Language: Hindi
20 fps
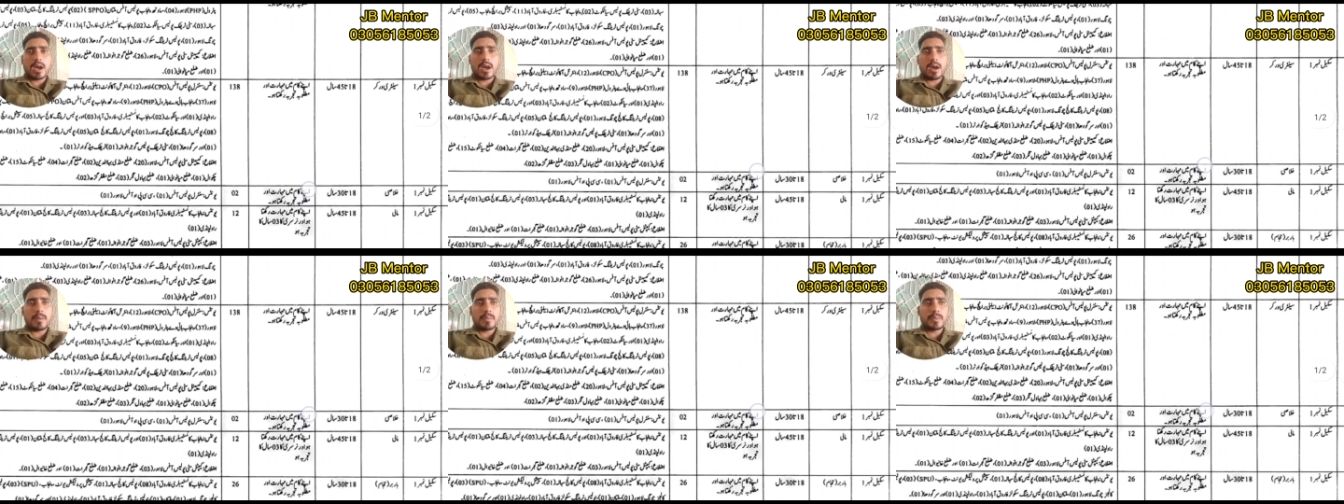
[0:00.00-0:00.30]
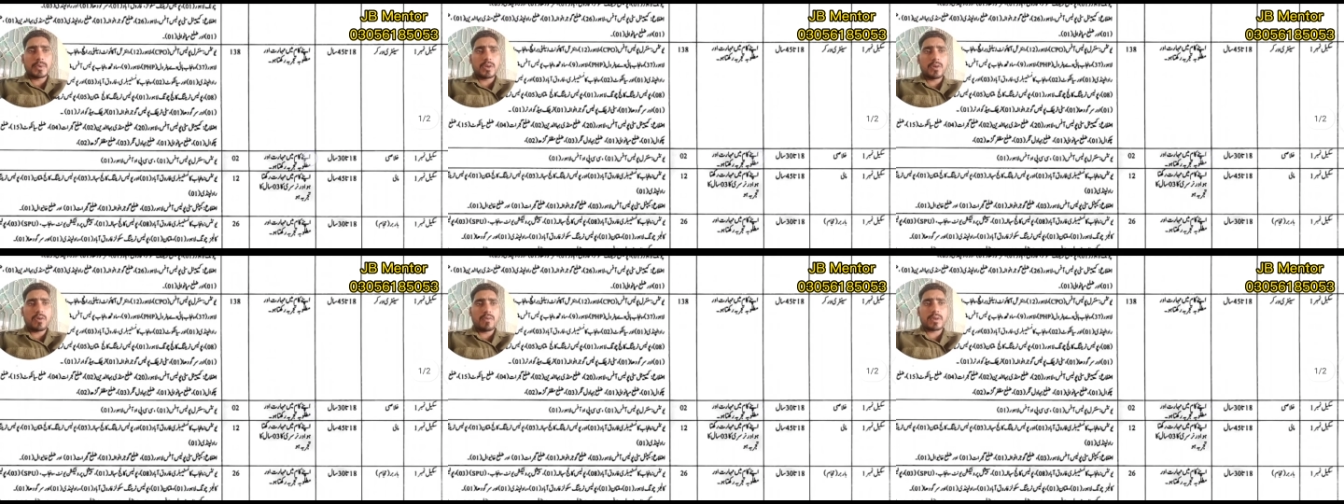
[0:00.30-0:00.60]

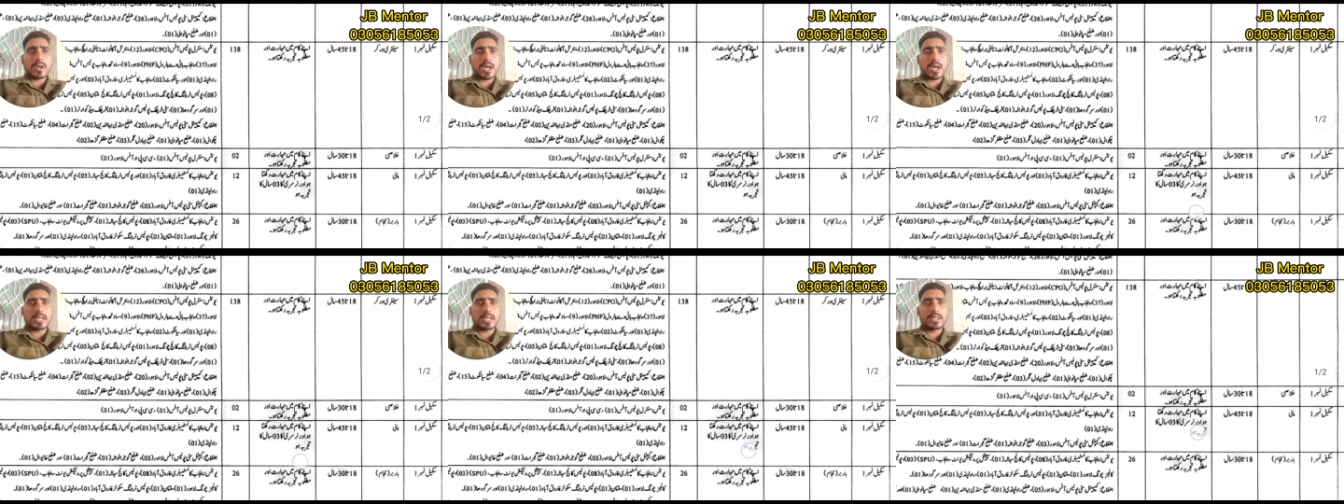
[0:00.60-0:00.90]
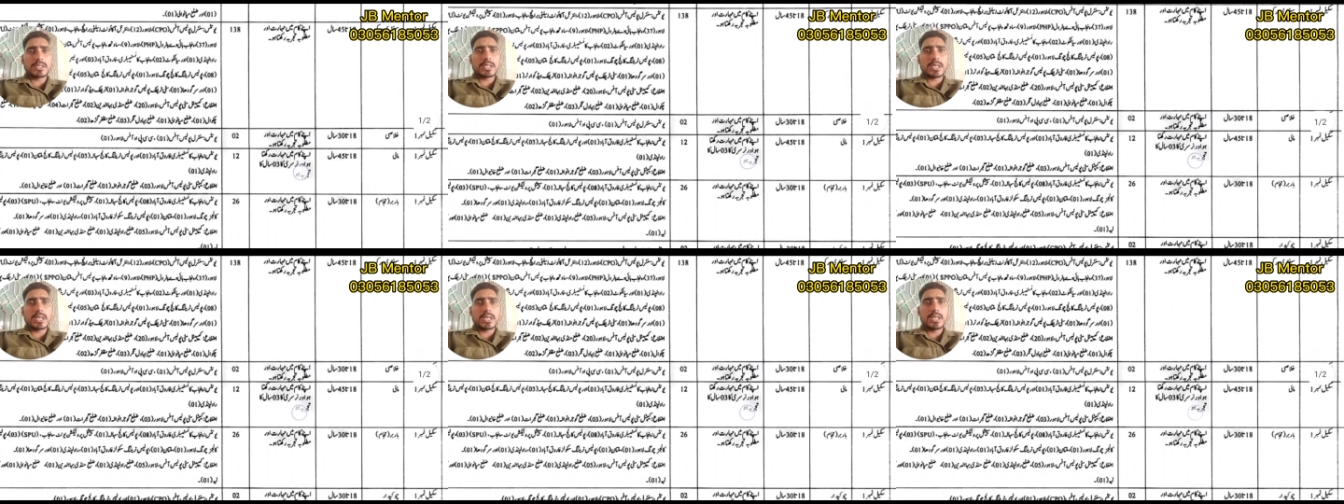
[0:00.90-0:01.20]
आपने ओवरऑल
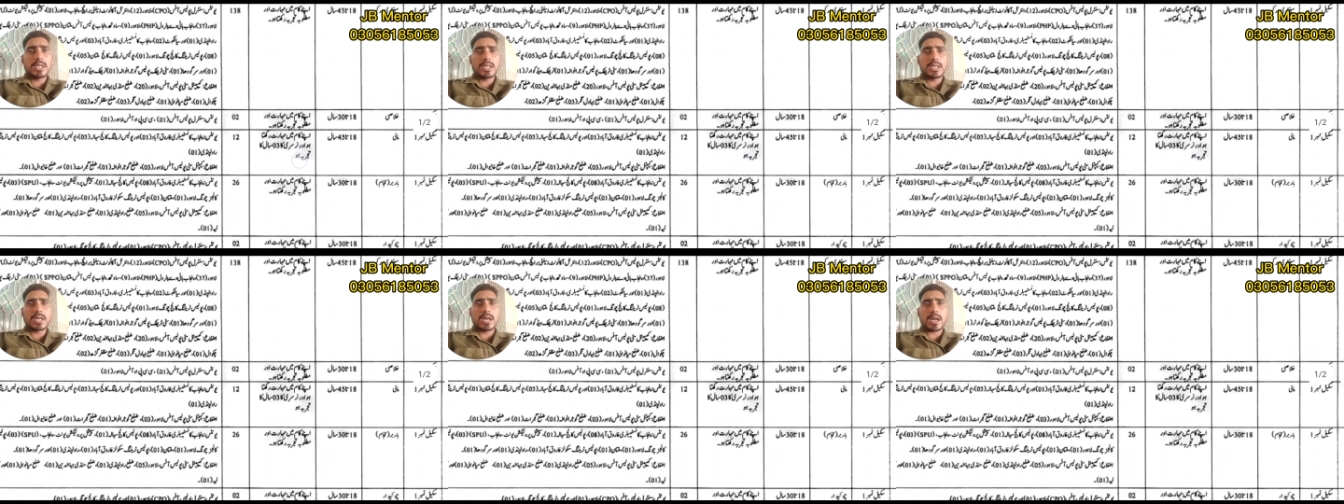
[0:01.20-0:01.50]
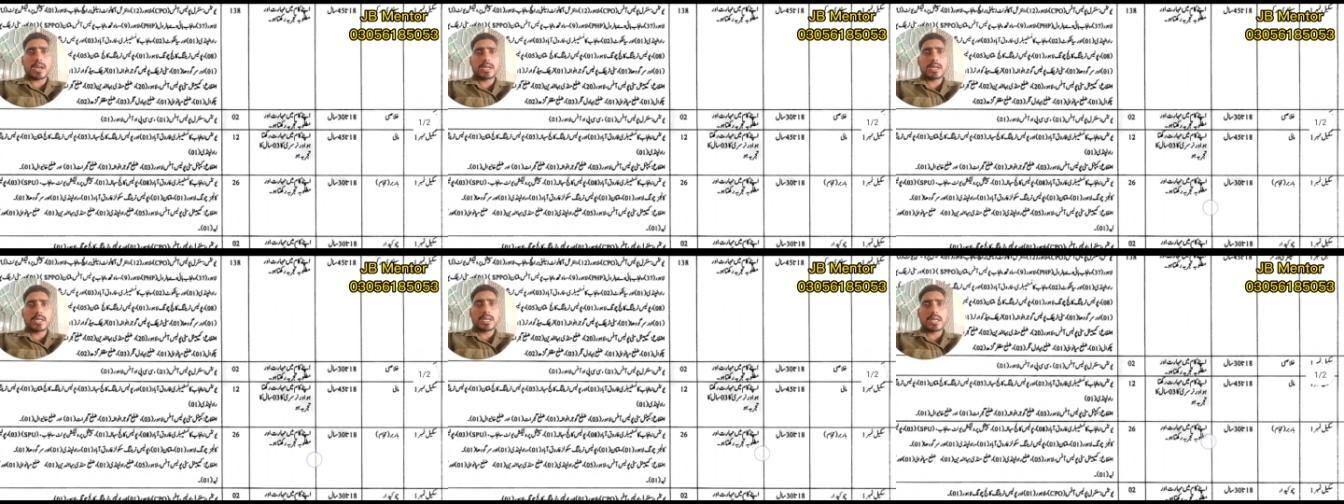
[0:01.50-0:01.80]
इसे रीड
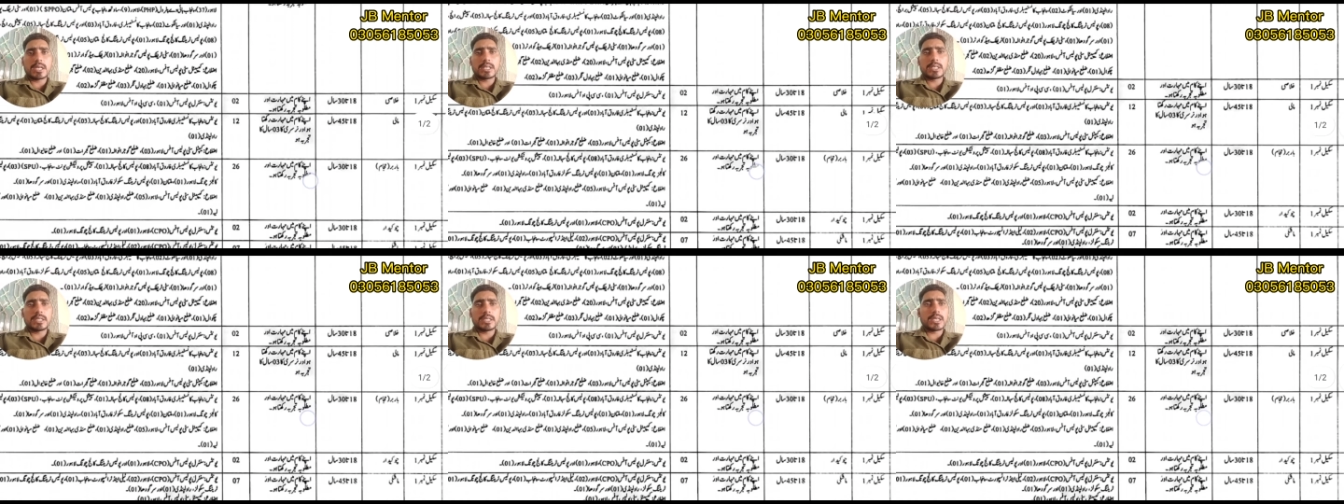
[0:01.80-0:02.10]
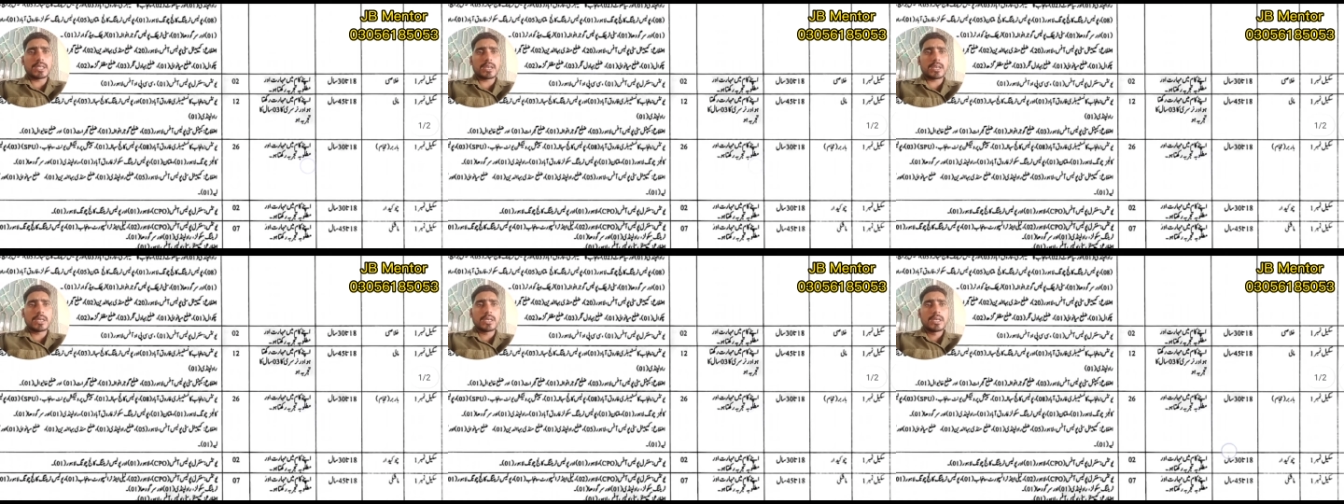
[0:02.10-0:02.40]
कर लेना है
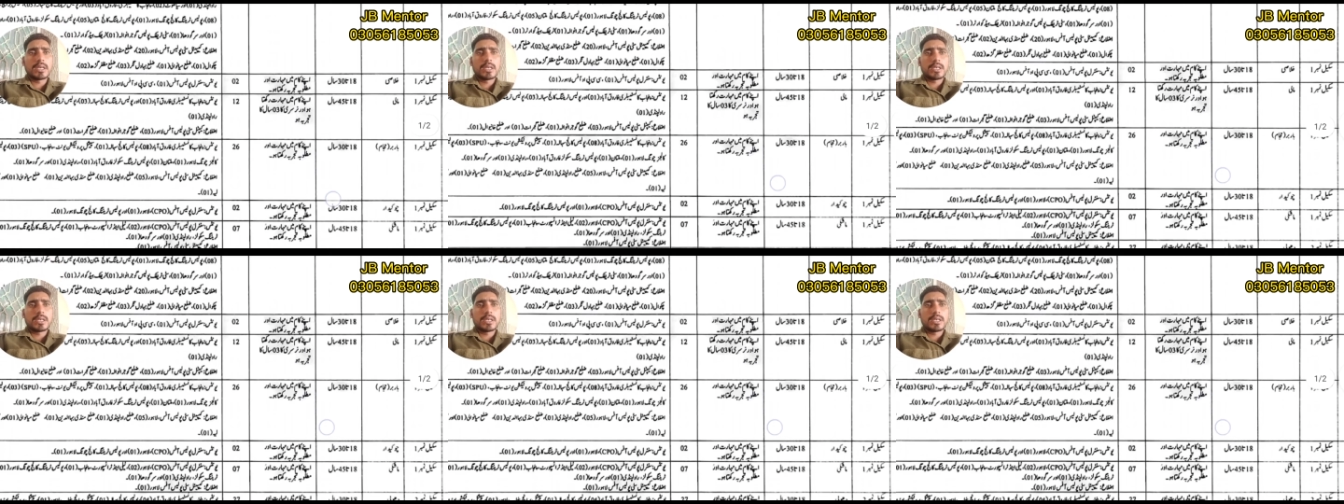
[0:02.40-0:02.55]
ठीक है